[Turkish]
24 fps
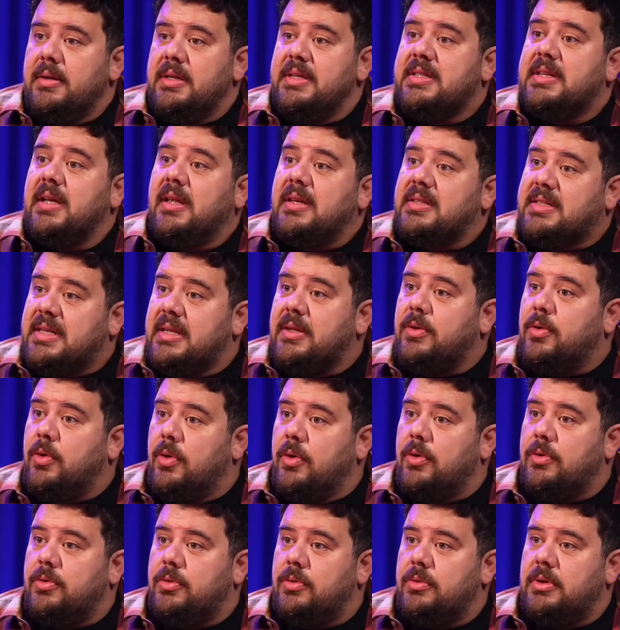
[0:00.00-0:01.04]
İnsanlar seni
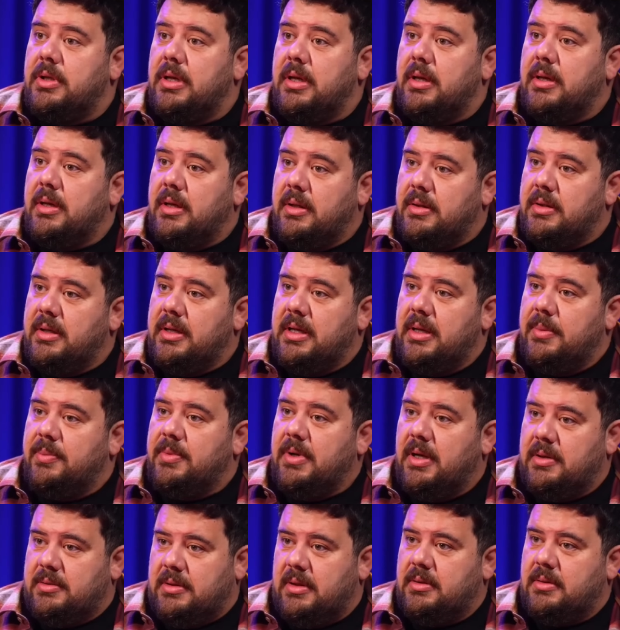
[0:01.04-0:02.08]
gördüğünde yanına gelip
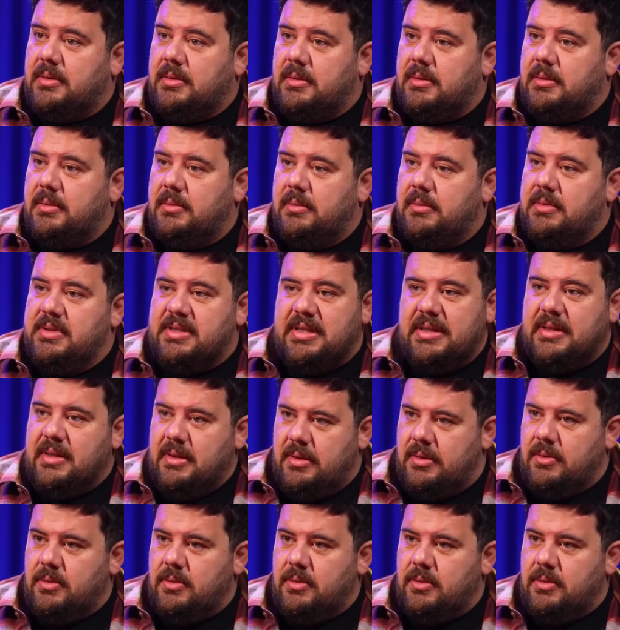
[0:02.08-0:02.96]
rahat rahat istediklerini